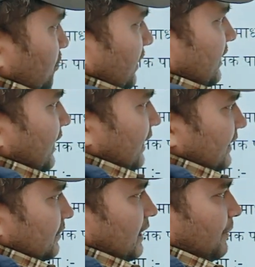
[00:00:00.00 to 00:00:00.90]
बहुत पहले आया
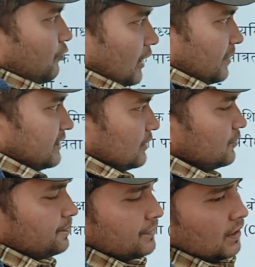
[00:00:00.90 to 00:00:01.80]
लेकिन मैं आपको आज बता
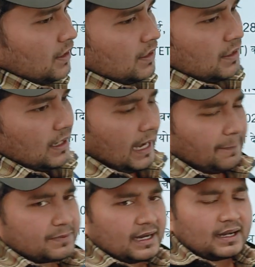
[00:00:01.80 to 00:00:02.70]
दूँ
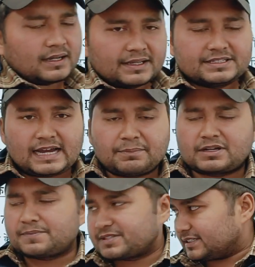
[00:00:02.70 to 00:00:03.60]
आपका एग्ज़ाम
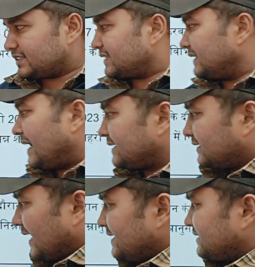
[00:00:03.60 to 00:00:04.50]
कब से जैसे कि आज
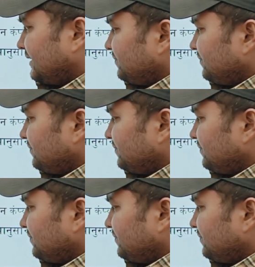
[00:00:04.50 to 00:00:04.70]
28